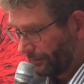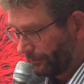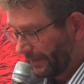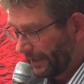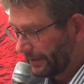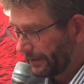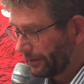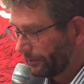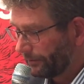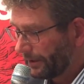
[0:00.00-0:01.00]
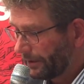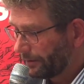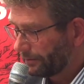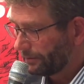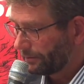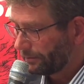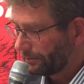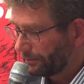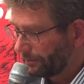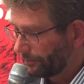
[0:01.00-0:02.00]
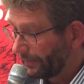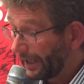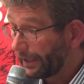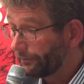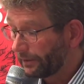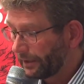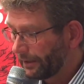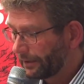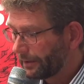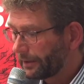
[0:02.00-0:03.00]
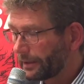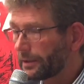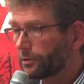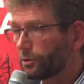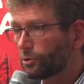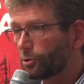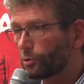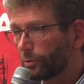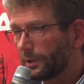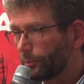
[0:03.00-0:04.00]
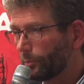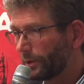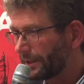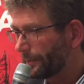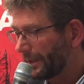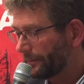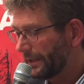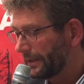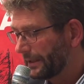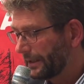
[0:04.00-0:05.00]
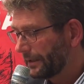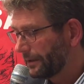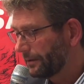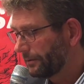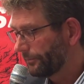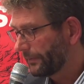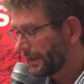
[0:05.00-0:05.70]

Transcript: maladie devait euh, m'arriver, qu'est-ce que je souhaite pour moi Ça permet euh,